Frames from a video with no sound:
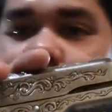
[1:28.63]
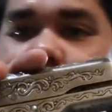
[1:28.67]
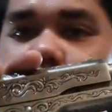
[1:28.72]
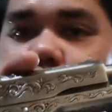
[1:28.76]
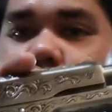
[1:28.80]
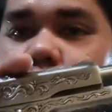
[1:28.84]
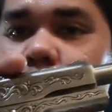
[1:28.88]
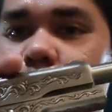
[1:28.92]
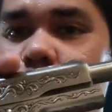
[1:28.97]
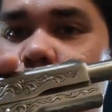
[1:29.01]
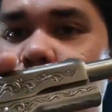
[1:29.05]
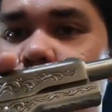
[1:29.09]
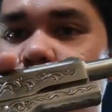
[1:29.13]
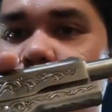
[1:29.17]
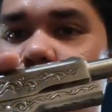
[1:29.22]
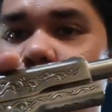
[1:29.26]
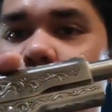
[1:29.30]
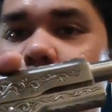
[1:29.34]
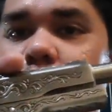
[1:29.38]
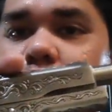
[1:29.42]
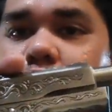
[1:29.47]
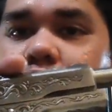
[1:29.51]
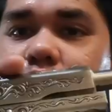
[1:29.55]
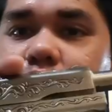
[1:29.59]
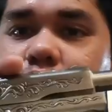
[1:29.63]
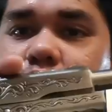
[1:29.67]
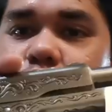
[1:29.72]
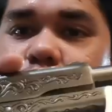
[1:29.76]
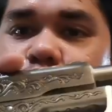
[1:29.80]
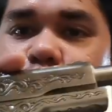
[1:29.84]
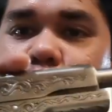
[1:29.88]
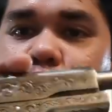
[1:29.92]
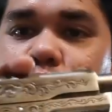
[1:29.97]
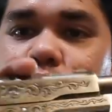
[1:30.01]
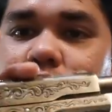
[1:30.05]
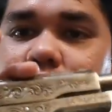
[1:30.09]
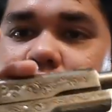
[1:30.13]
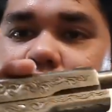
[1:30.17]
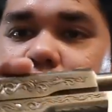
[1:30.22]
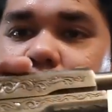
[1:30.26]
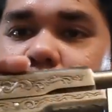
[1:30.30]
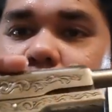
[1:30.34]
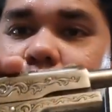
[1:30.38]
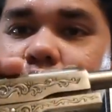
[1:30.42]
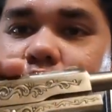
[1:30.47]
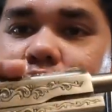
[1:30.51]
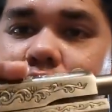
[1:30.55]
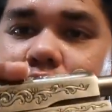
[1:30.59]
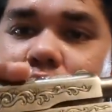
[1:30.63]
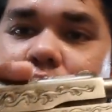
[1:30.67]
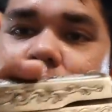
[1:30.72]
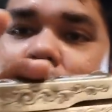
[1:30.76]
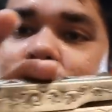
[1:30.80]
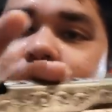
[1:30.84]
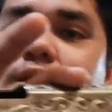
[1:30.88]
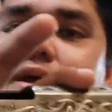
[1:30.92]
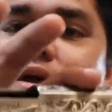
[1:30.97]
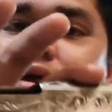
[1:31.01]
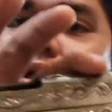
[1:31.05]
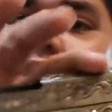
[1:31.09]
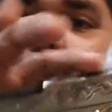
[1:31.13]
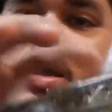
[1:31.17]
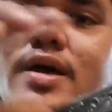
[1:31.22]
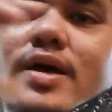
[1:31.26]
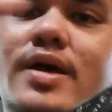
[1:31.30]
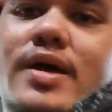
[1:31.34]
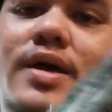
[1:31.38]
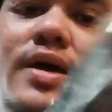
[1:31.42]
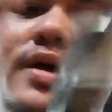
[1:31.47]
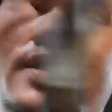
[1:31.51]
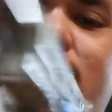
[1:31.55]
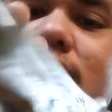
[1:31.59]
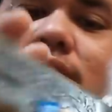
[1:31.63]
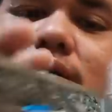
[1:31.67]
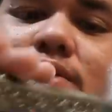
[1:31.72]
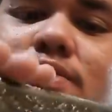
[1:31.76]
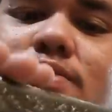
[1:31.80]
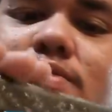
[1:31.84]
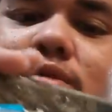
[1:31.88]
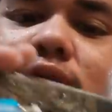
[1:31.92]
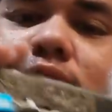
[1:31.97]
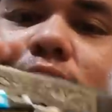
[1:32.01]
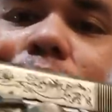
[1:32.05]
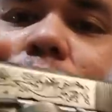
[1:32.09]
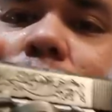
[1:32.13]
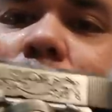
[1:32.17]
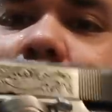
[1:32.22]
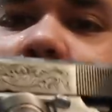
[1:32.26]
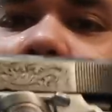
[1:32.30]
Sir Joey. Joey Sir Joey si ulit yung nakabili ng unit.